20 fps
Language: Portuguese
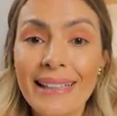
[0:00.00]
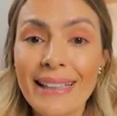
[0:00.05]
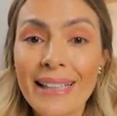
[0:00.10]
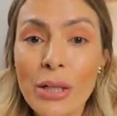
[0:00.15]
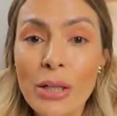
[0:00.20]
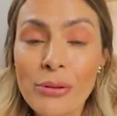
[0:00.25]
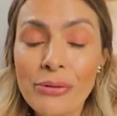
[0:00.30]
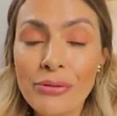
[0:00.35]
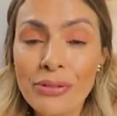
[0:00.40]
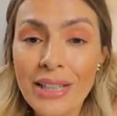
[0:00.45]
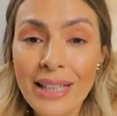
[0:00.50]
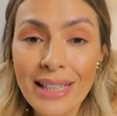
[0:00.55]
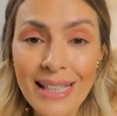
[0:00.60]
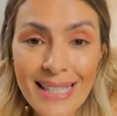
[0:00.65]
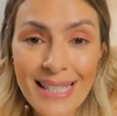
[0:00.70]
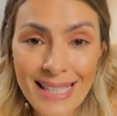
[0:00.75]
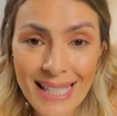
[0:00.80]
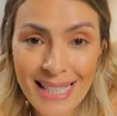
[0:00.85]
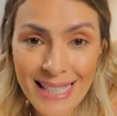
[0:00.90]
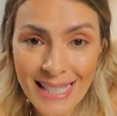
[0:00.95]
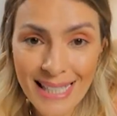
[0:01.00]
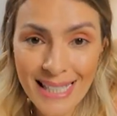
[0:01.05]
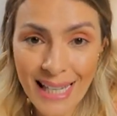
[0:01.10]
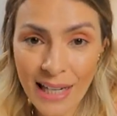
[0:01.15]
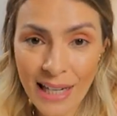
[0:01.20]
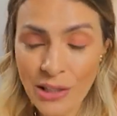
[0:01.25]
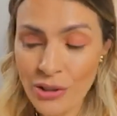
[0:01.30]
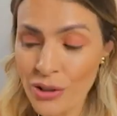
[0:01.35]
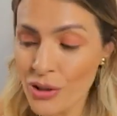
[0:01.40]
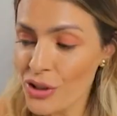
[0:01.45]
que eu vi a
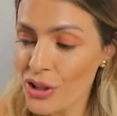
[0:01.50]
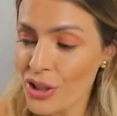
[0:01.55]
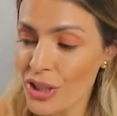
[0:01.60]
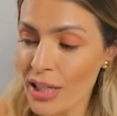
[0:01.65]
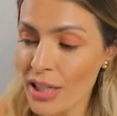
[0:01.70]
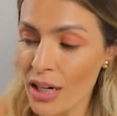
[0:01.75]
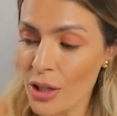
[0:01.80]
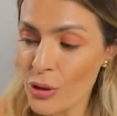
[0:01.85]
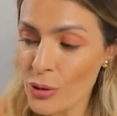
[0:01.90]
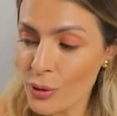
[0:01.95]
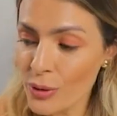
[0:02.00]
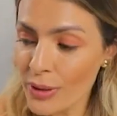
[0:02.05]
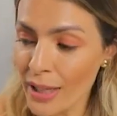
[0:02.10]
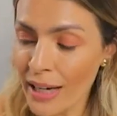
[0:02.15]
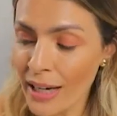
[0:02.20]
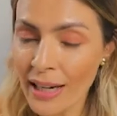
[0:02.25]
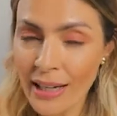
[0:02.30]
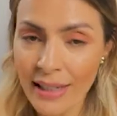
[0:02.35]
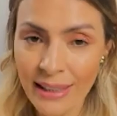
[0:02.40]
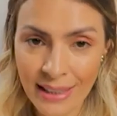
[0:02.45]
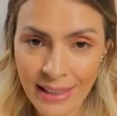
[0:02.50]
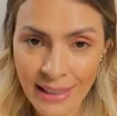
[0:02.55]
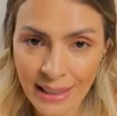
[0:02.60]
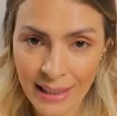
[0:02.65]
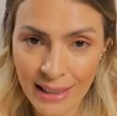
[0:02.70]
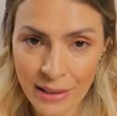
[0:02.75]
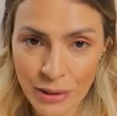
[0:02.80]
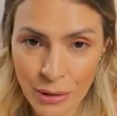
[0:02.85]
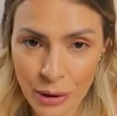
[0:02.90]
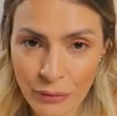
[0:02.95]
necessidade de ajudar em
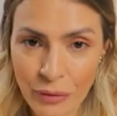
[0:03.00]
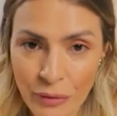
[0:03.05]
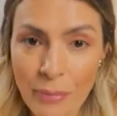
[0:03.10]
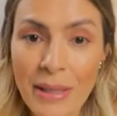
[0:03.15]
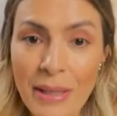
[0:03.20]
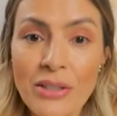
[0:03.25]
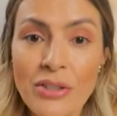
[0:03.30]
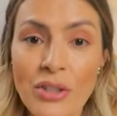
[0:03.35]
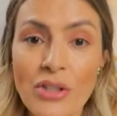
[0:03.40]
casa novamente.